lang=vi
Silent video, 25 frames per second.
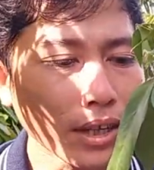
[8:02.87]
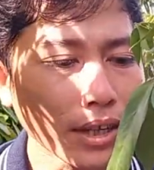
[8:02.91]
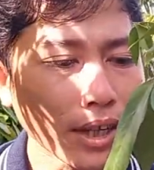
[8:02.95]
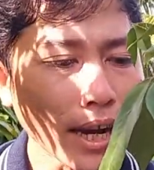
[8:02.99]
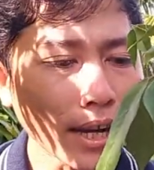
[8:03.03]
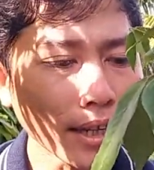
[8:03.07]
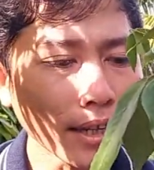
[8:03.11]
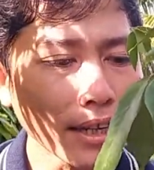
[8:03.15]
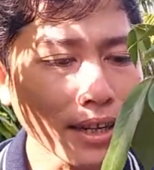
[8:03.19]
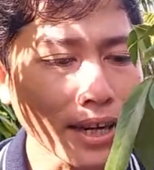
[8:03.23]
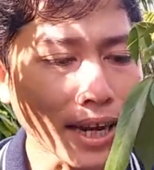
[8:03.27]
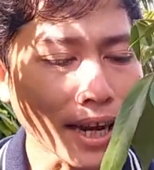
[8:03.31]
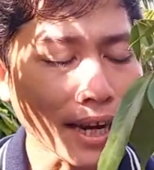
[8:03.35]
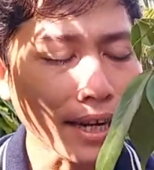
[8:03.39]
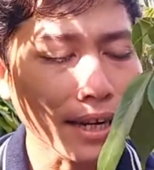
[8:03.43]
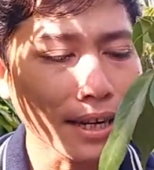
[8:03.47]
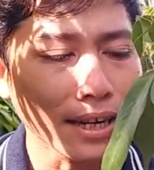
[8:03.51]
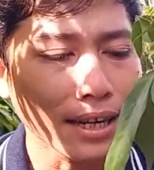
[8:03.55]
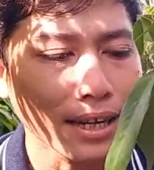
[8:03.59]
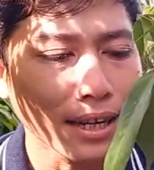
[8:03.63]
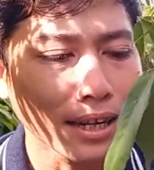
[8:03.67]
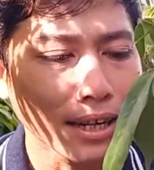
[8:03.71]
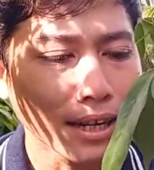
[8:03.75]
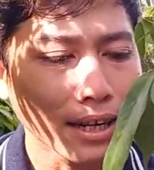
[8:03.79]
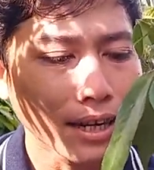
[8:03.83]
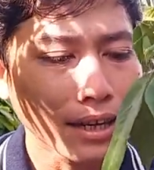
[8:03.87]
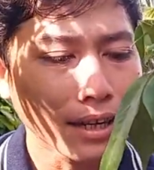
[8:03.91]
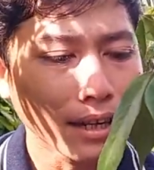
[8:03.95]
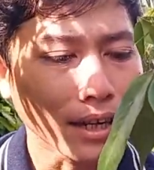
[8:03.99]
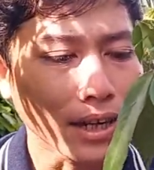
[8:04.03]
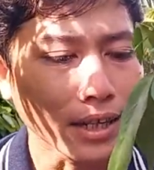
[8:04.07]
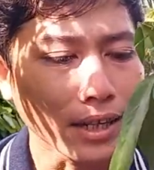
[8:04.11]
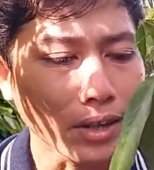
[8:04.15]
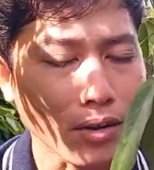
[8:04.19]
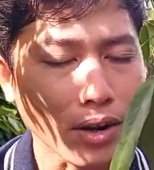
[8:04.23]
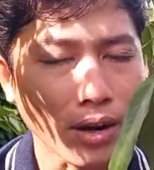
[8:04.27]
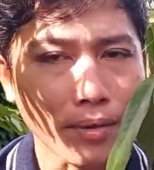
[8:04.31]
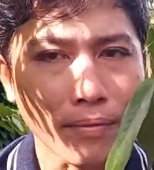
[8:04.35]
cắt dưới này
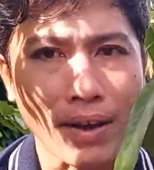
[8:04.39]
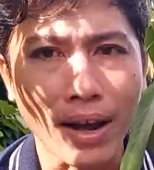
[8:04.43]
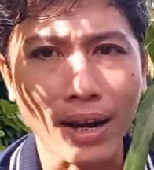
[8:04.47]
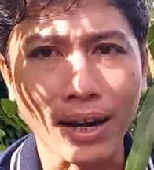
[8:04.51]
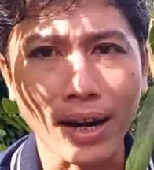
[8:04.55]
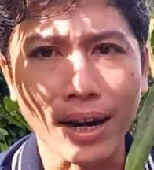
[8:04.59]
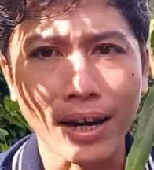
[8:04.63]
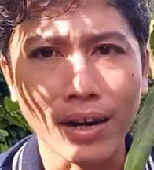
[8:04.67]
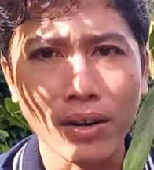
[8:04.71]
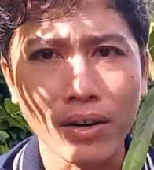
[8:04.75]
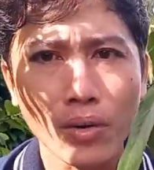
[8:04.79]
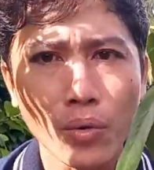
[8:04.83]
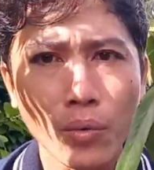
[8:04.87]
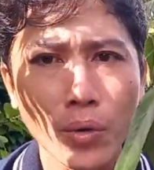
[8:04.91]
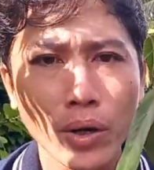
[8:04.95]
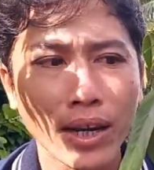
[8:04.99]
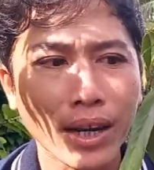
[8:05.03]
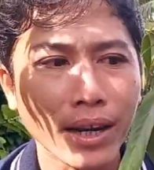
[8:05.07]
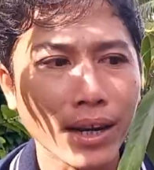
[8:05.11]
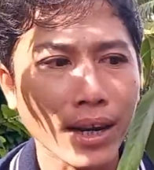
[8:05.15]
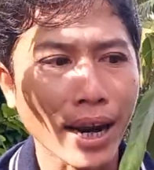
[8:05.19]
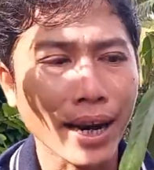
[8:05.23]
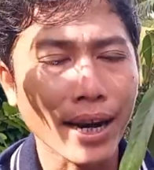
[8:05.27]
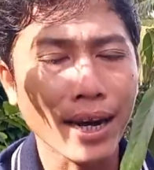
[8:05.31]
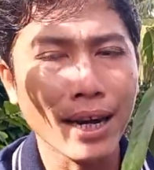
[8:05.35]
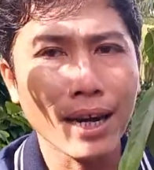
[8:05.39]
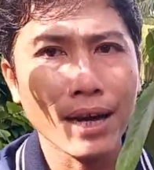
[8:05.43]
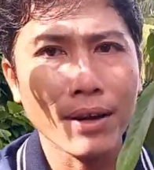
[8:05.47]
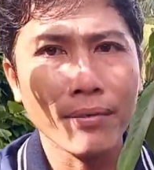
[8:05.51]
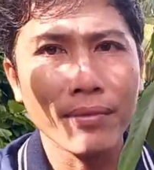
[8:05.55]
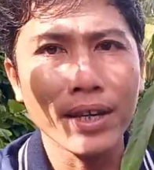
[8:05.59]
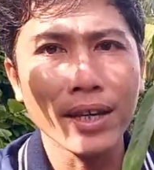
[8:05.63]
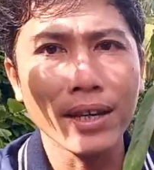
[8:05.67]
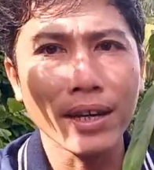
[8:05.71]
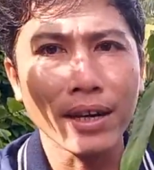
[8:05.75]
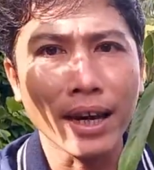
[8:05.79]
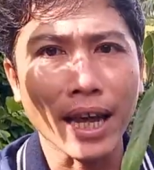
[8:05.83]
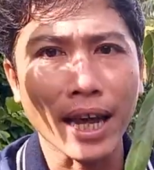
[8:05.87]
để cho cái phần này nó nuôi cái cây ờ,
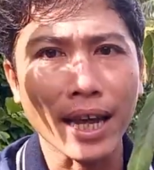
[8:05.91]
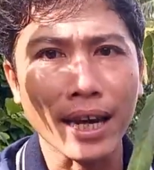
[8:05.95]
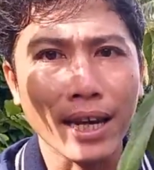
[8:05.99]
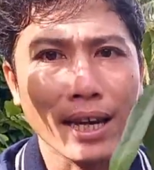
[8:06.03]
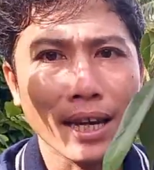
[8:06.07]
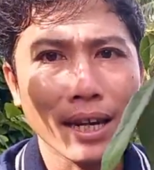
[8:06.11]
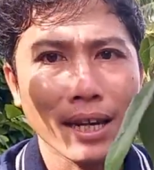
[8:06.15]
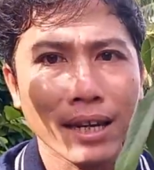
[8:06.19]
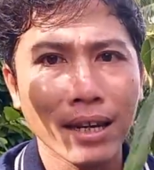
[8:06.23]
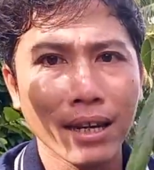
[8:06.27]
phía trên đây